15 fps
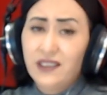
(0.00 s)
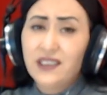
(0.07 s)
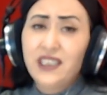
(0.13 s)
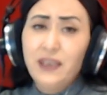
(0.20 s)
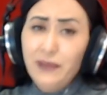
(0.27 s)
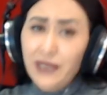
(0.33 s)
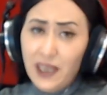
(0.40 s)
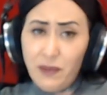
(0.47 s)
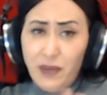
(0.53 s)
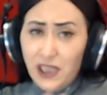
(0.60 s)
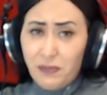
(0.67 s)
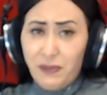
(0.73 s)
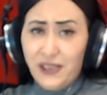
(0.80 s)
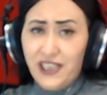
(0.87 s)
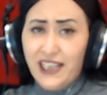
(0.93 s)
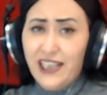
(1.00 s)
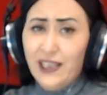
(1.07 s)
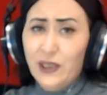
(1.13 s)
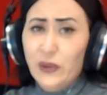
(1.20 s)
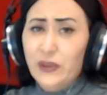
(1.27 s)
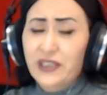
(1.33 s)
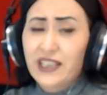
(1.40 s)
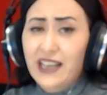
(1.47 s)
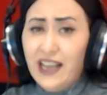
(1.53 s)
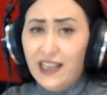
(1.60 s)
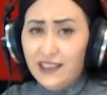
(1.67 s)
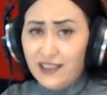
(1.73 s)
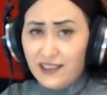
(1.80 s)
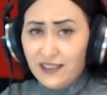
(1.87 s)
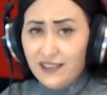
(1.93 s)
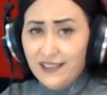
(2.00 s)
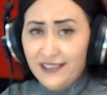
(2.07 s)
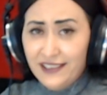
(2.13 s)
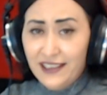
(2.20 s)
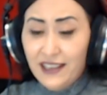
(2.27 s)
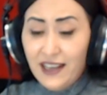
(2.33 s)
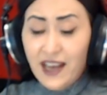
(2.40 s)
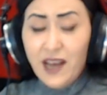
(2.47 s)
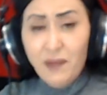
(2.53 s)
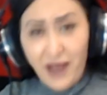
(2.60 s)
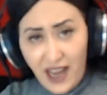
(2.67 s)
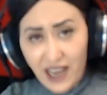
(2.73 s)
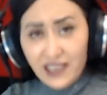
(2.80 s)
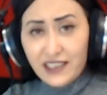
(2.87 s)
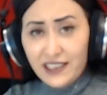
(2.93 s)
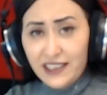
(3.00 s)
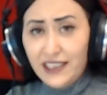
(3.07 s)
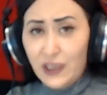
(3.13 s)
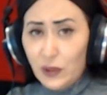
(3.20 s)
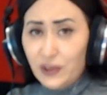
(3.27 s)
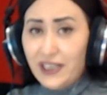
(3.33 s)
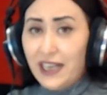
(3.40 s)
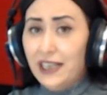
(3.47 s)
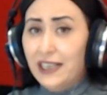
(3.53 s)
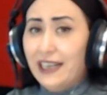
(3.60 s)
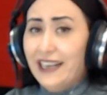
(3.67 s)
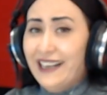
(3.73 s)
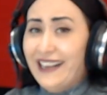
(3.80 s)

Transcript: Kiminle baş başa kalıyorsa kalsın. Ama haklılığıyla özellikle